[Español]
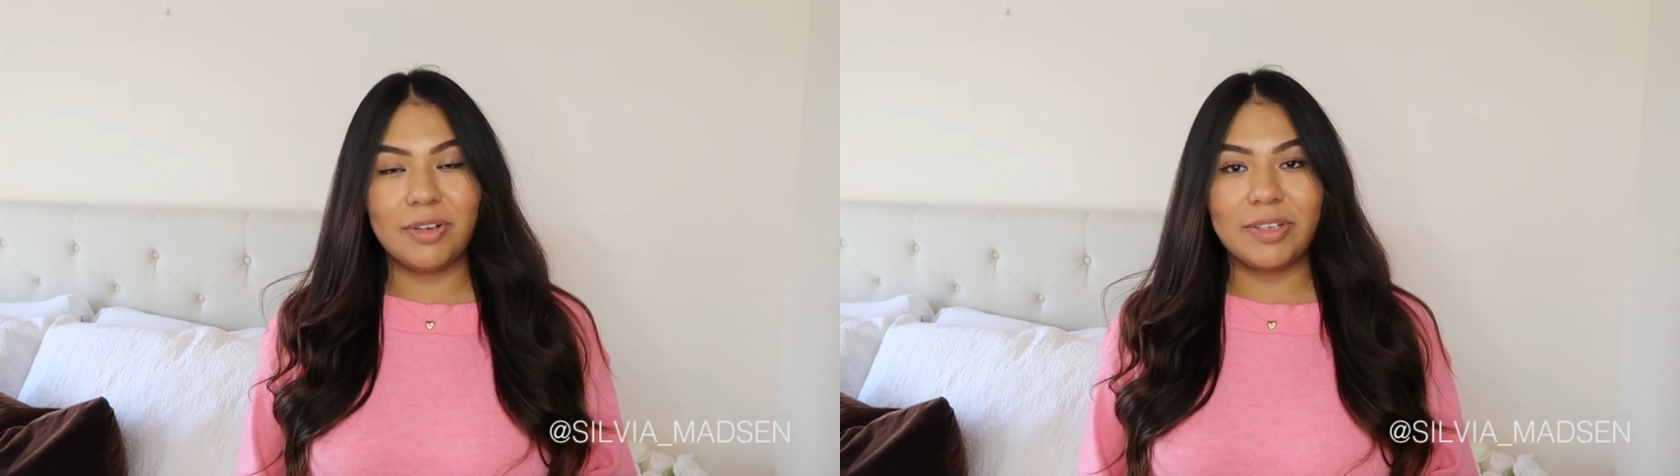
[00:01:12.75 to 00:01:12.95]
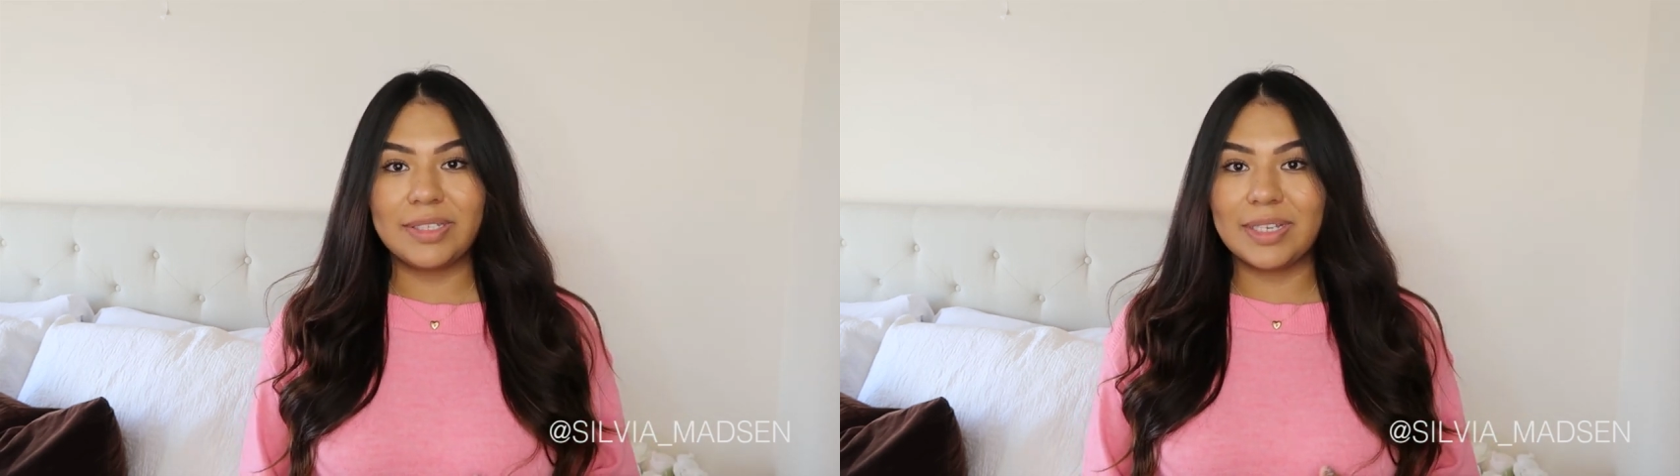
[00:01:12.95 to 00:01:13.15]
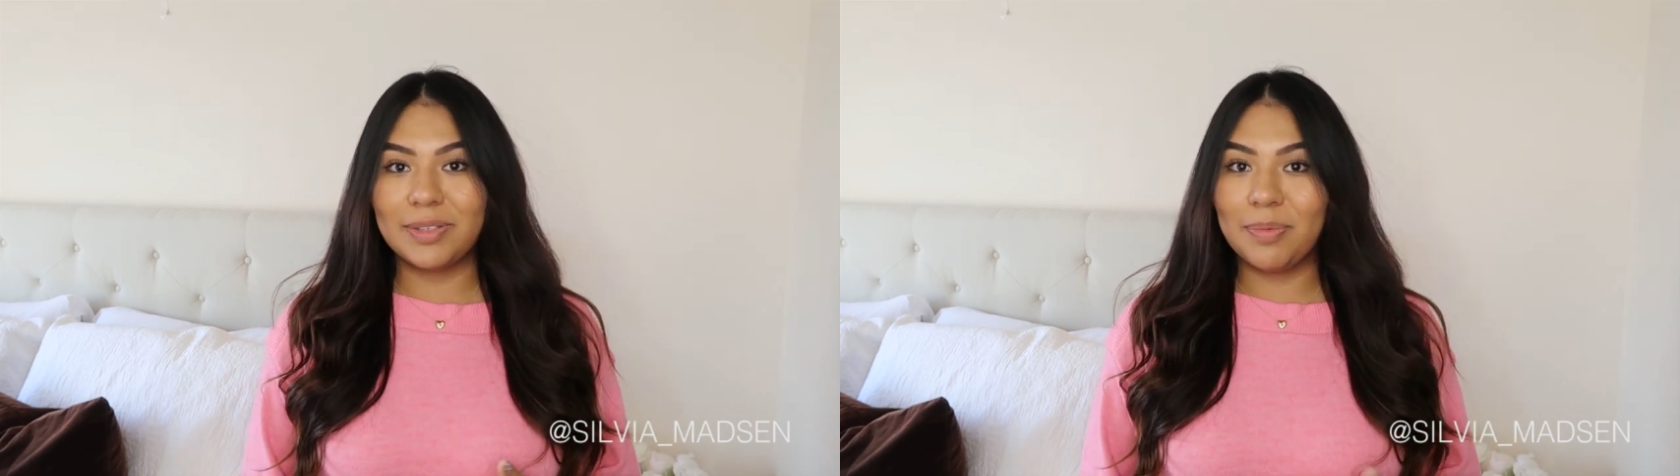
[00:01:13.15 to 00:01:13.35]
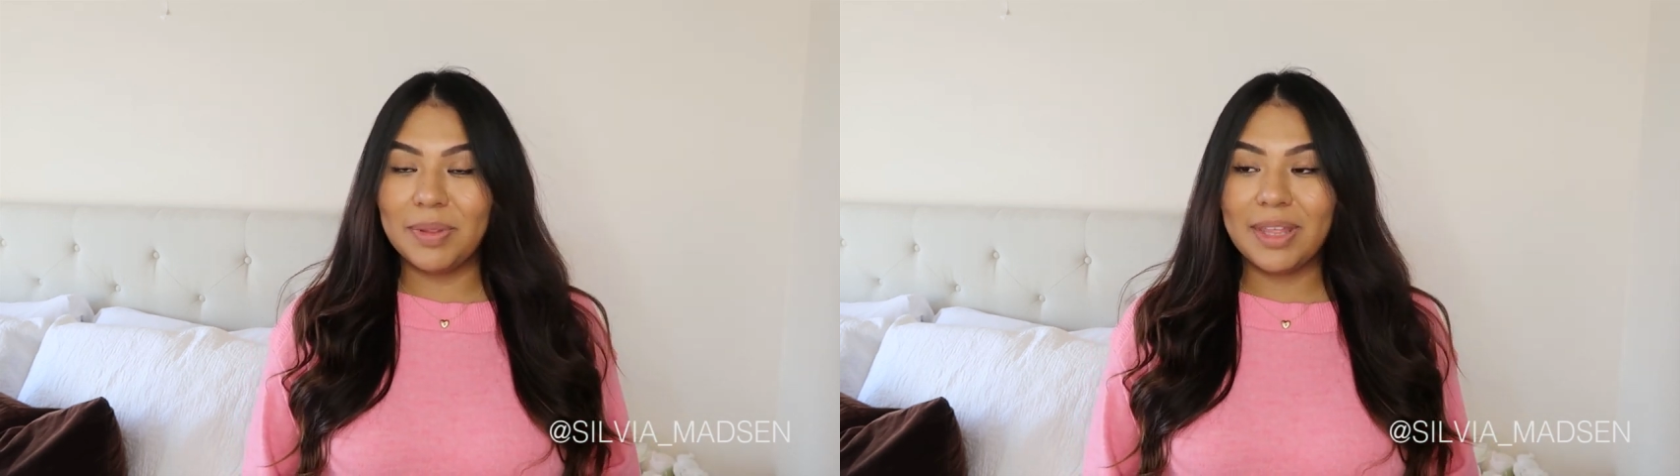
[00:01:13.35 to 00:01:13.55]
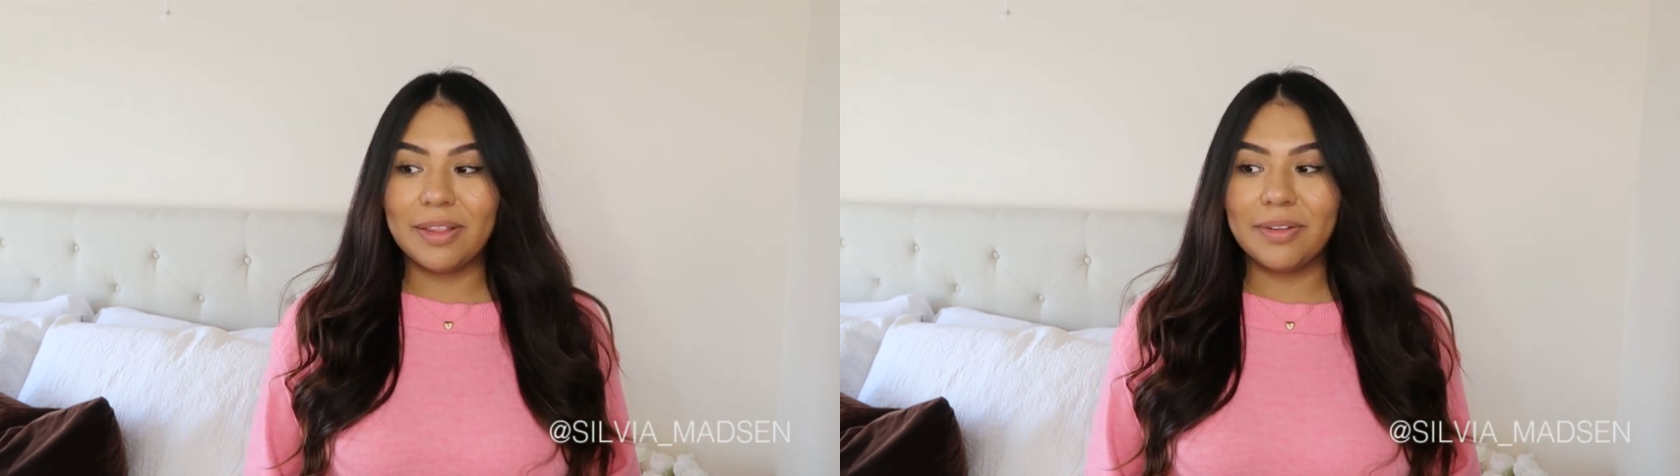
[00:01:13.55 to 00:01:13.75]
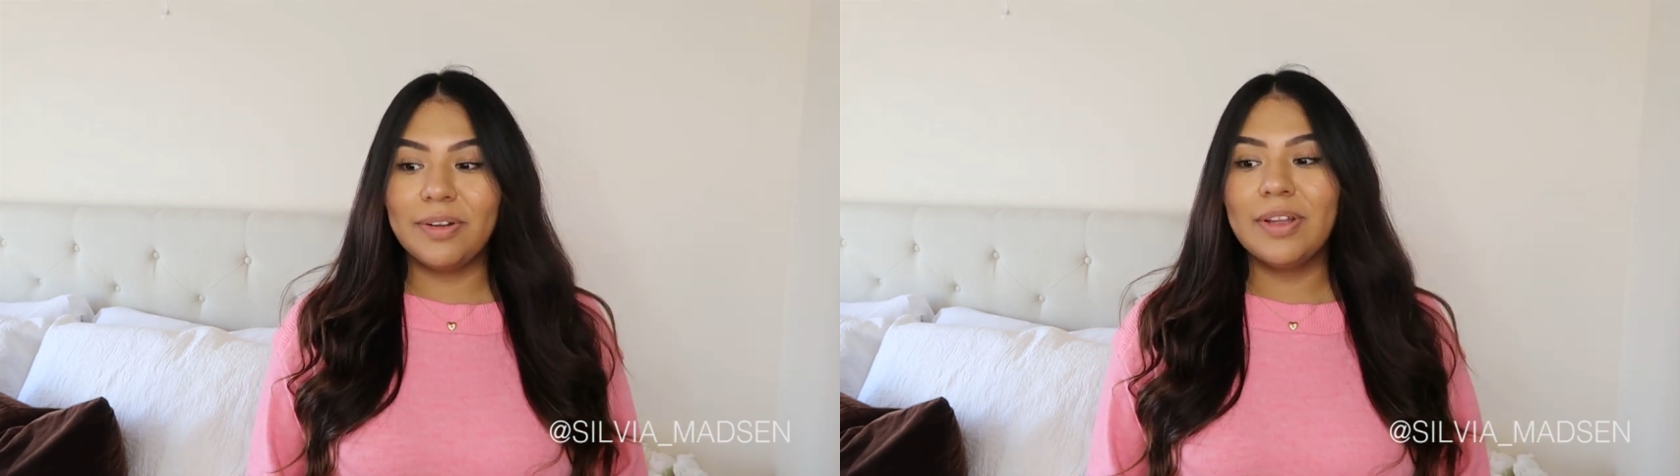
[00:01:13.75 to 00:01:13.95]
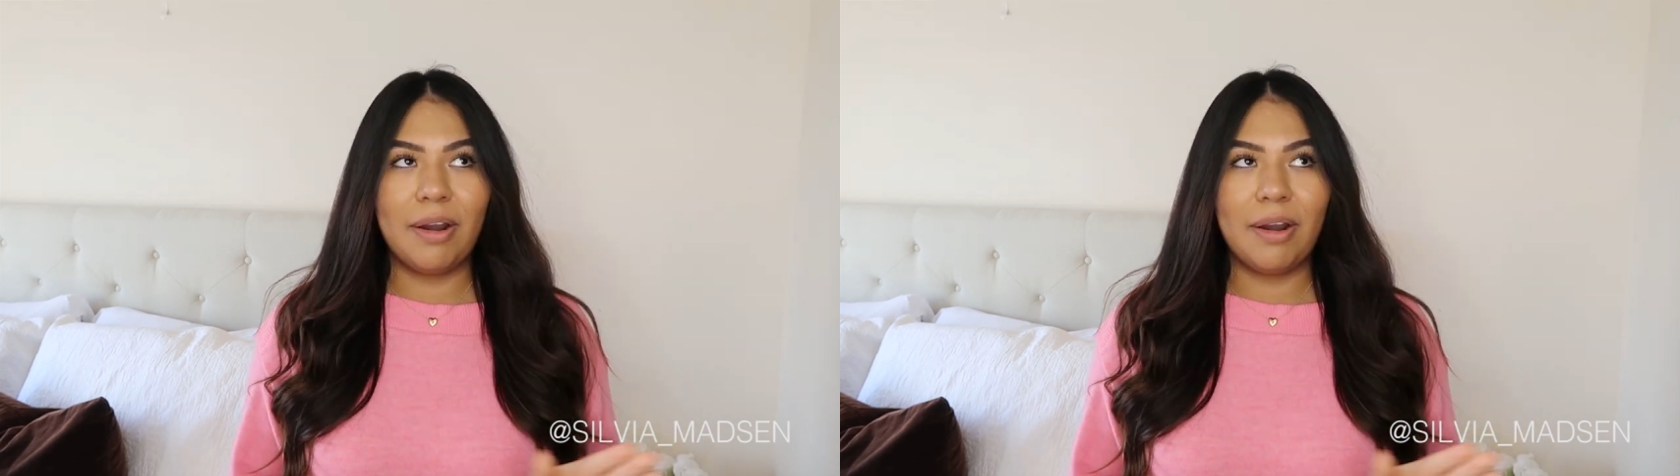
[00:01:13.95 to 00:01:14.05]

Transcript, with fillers: cosas que estoy pidiendo.